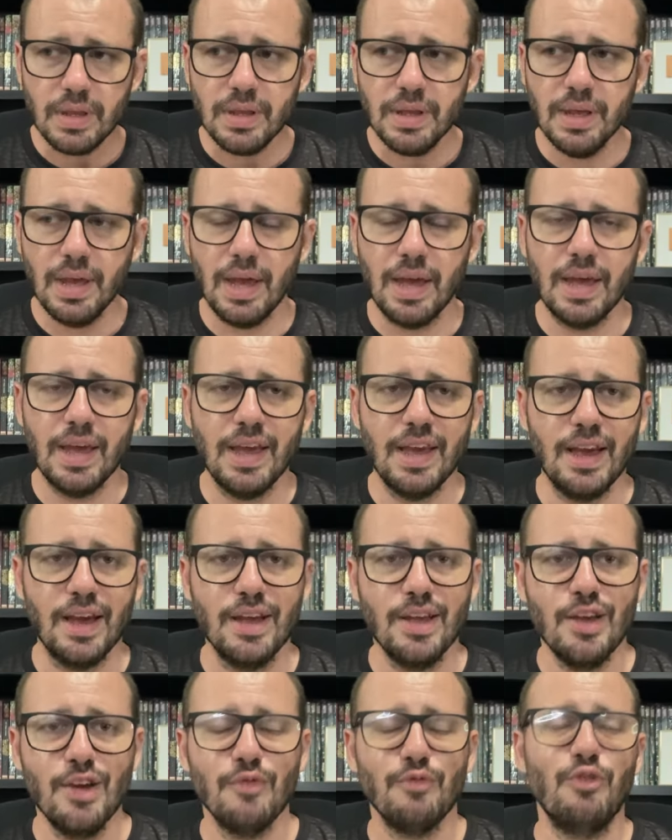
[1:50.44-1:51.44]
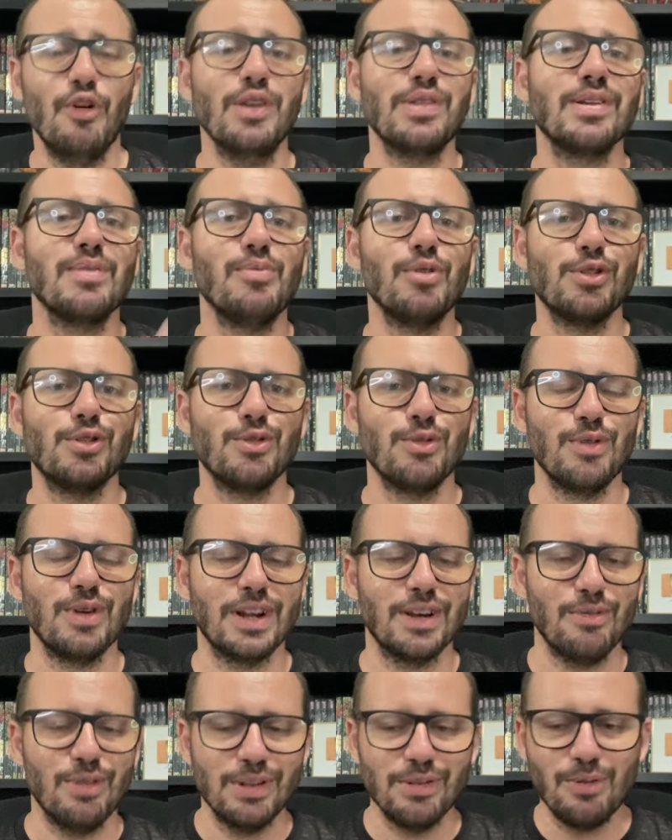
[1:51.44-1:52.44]
é, força
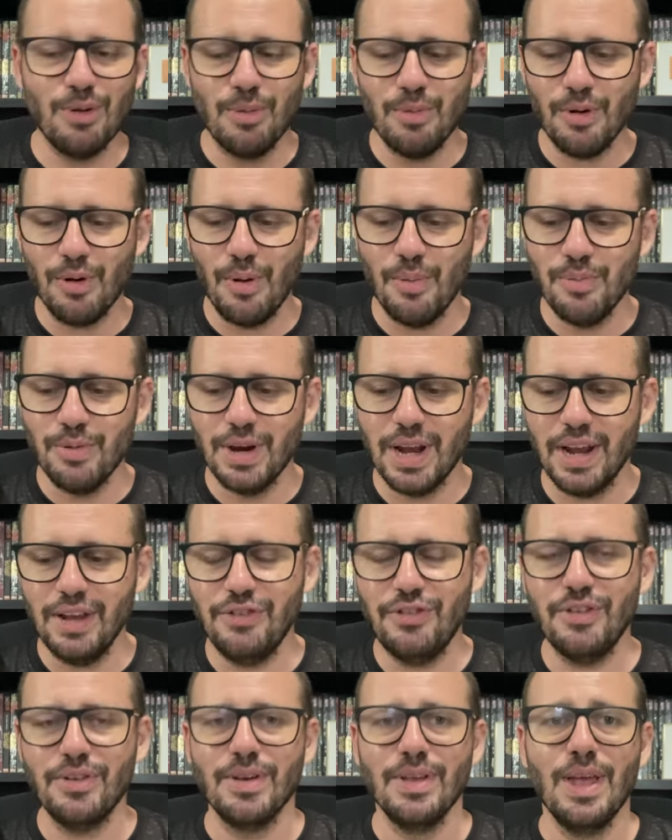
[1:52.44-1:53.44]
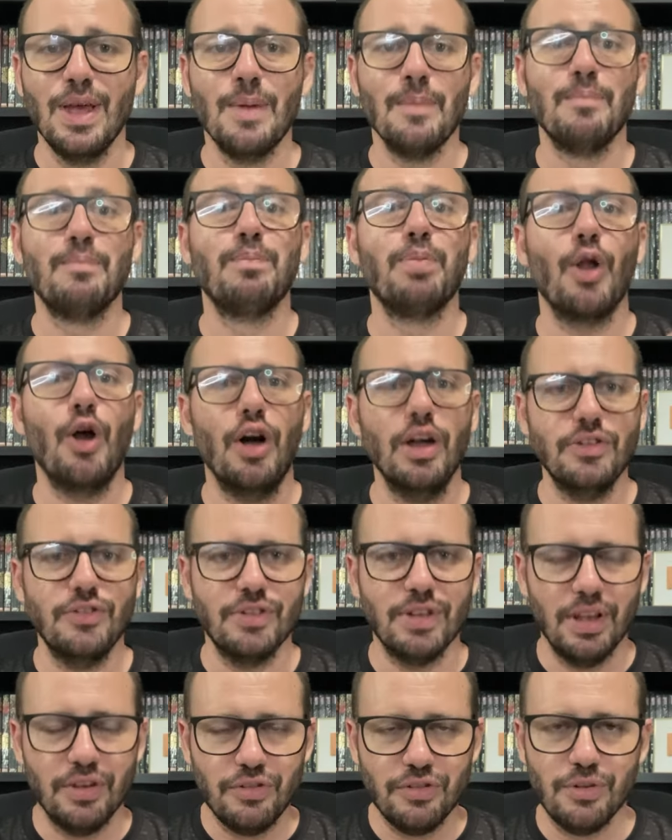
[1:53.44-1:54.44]
motora, como, como, como grande
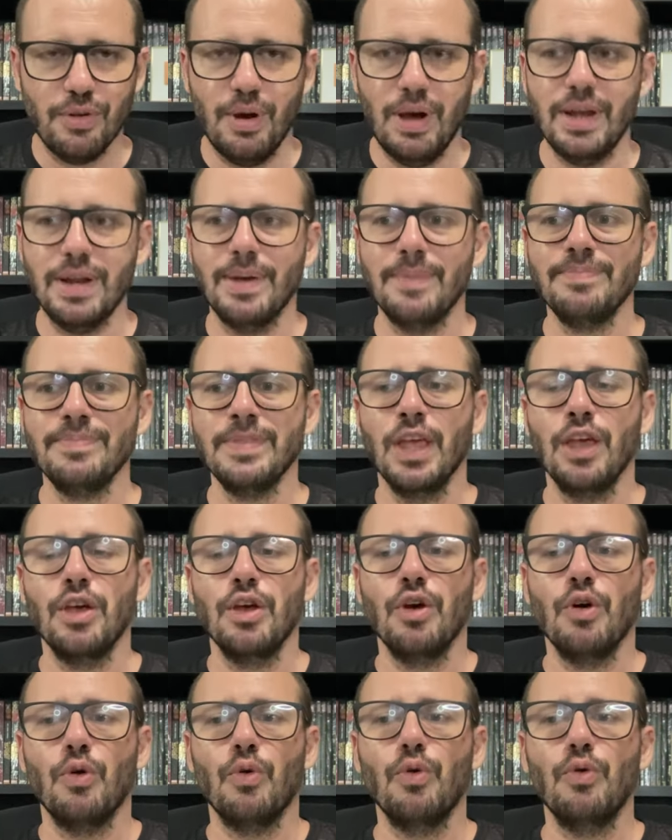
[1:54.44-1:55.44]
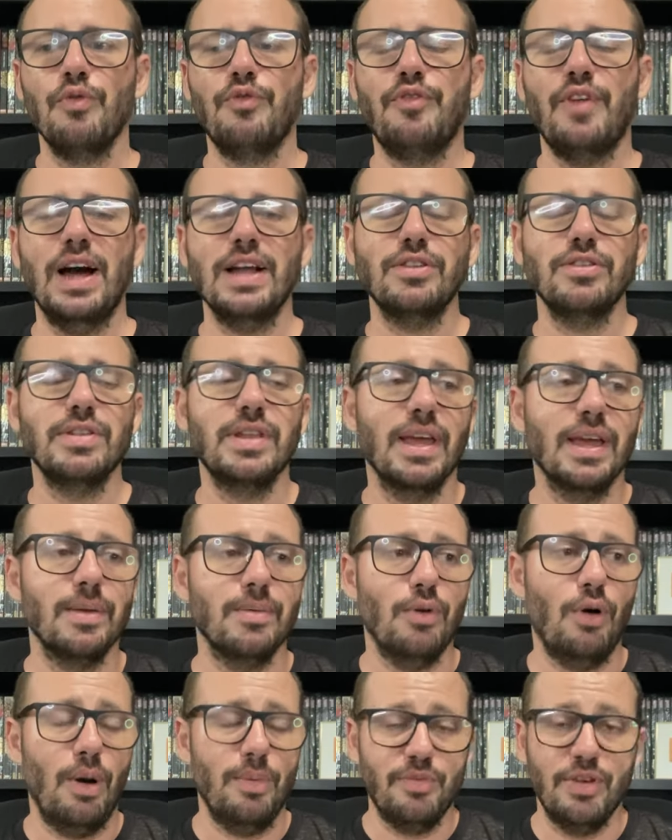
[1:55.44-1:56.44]
plot da história, o fato
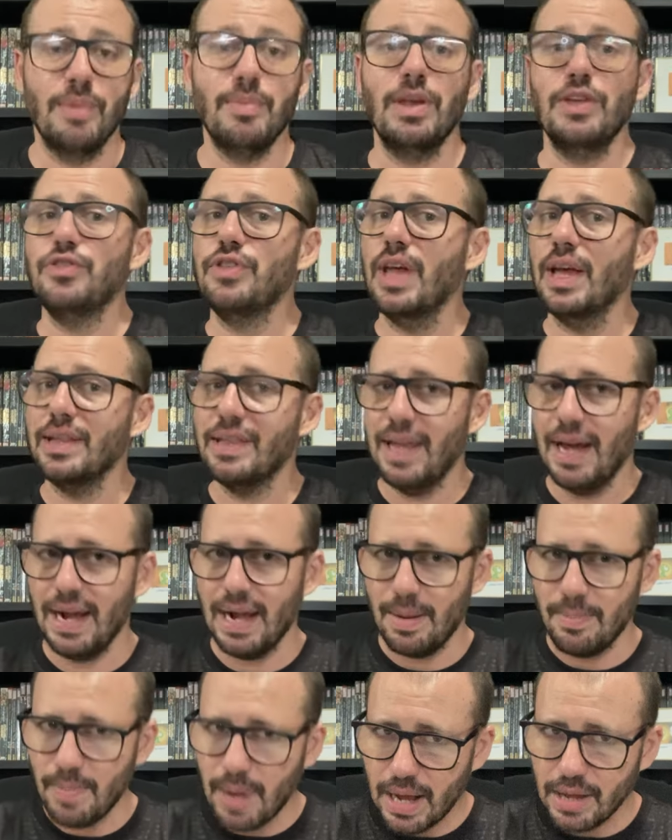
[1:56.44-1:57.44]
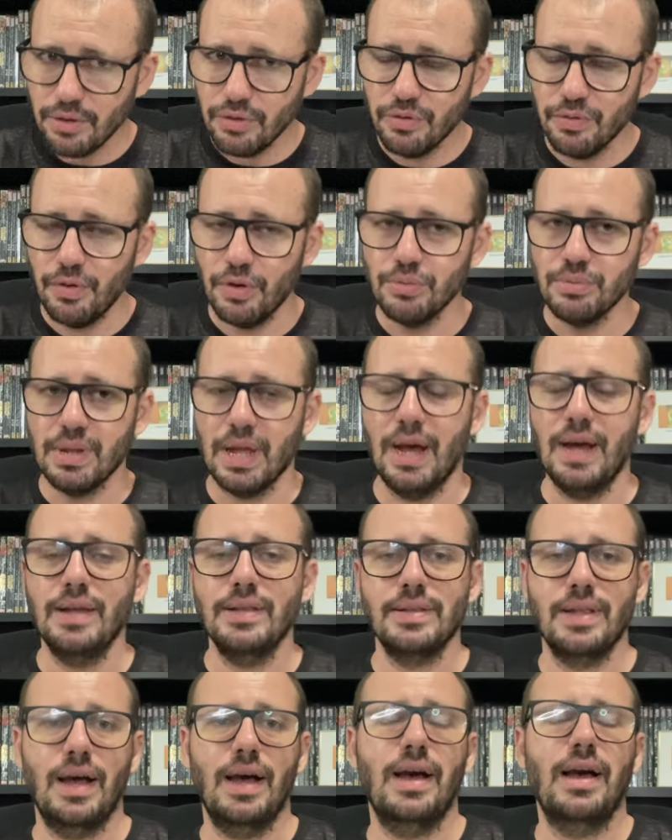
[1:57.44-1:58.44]
dele, obviamente, dele ter acabado de
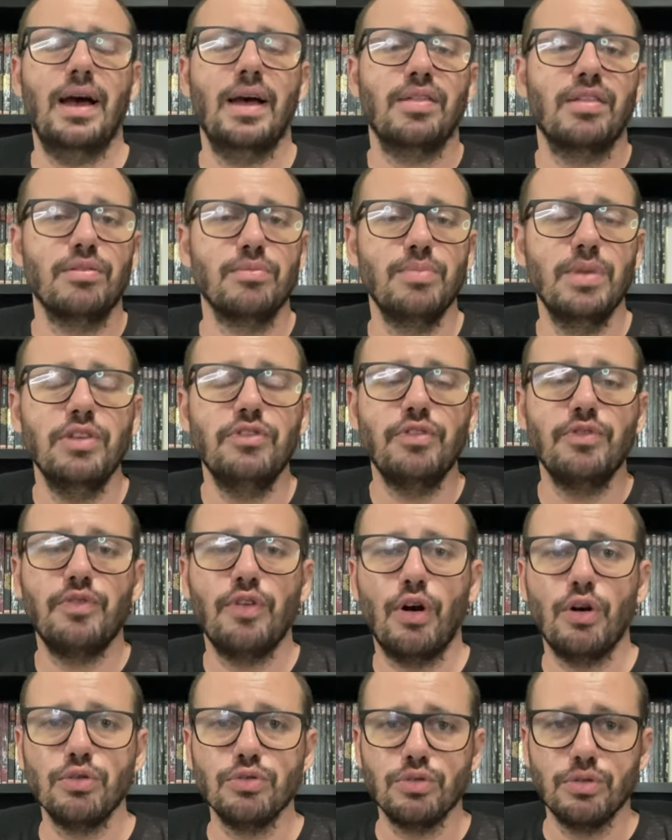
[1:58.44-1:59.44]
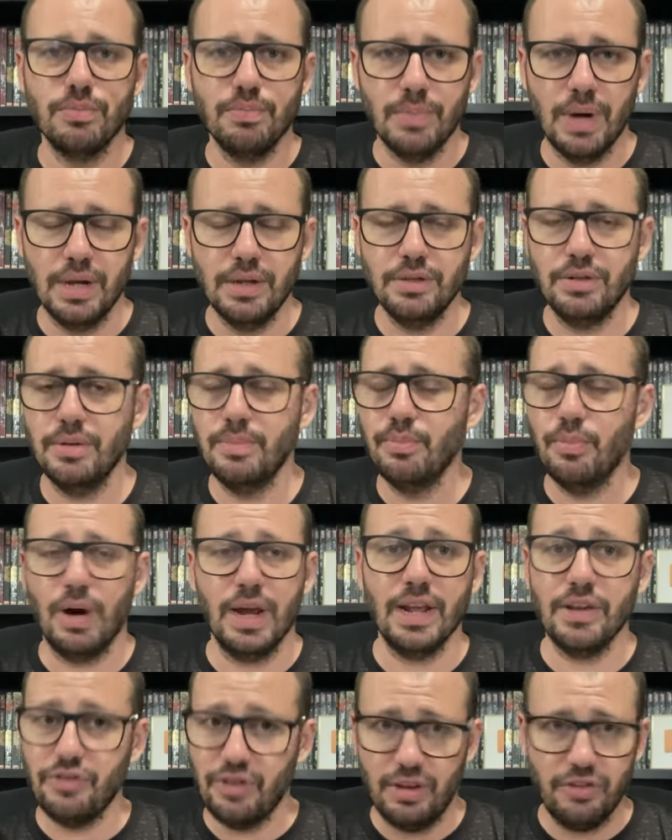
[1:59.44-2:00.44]
voltar, tá? Assumir de volta o manto,
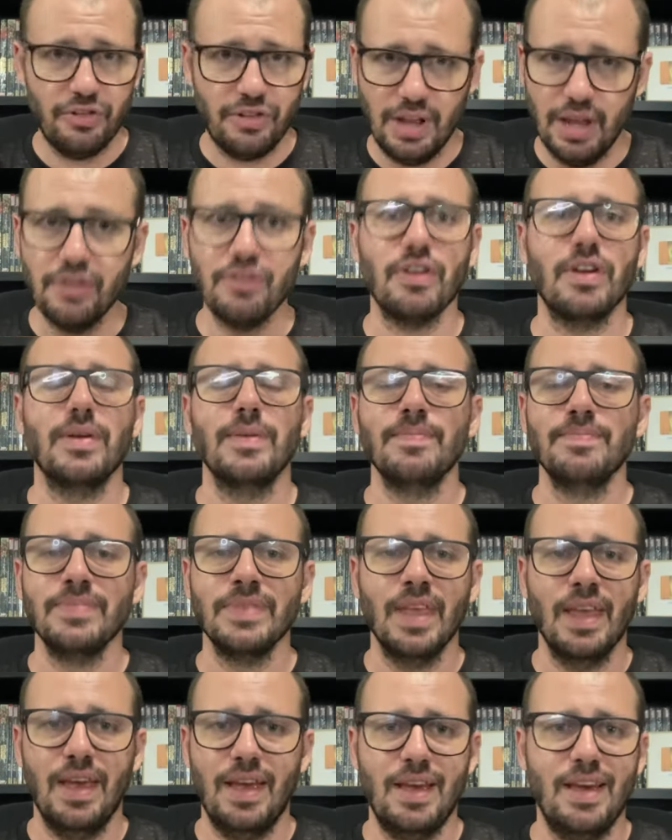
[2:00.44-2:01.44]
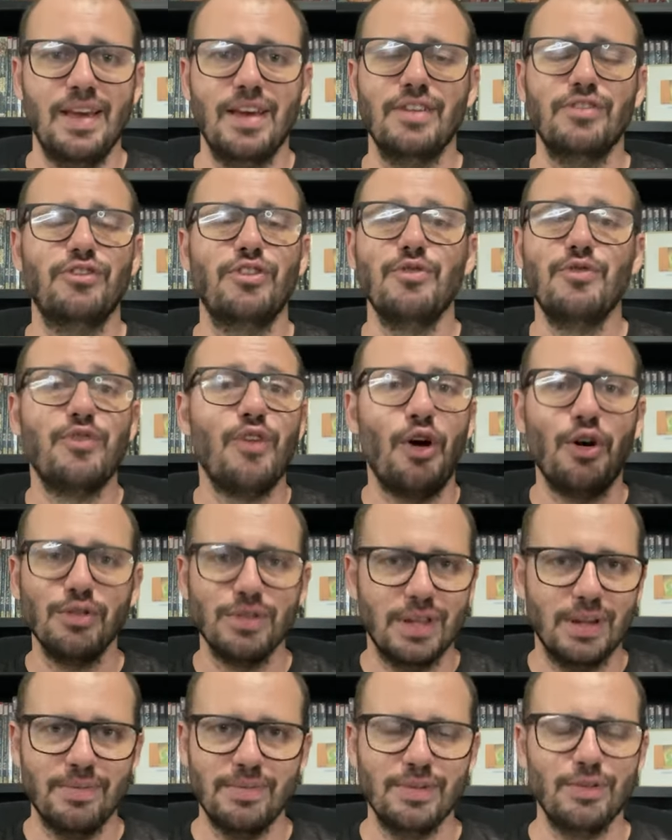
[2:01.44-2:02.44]
embora ele já esteja é, de
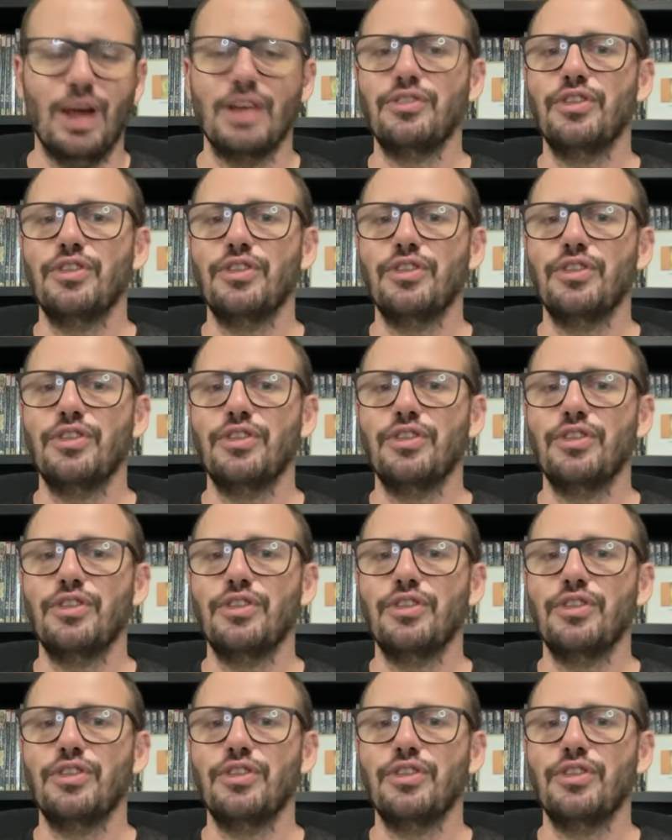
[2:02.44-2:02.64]
volta, a